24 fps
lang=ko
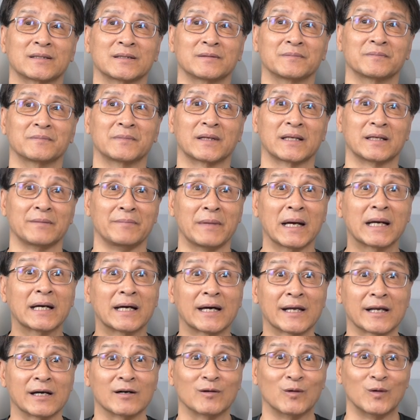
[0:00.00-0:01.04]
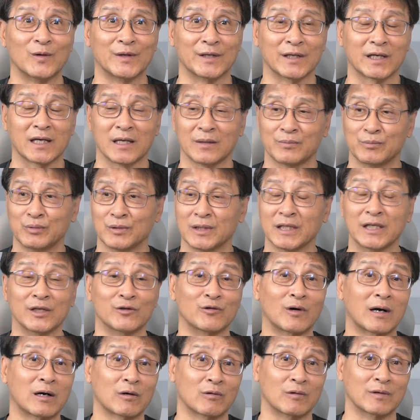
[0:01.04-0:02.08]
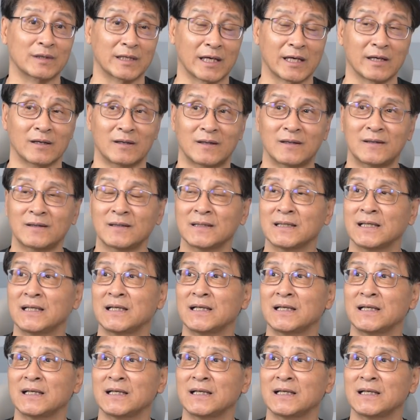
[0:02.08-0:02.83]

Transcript: 등반의 메카라고 이렇게 불리기도 하고 그래요.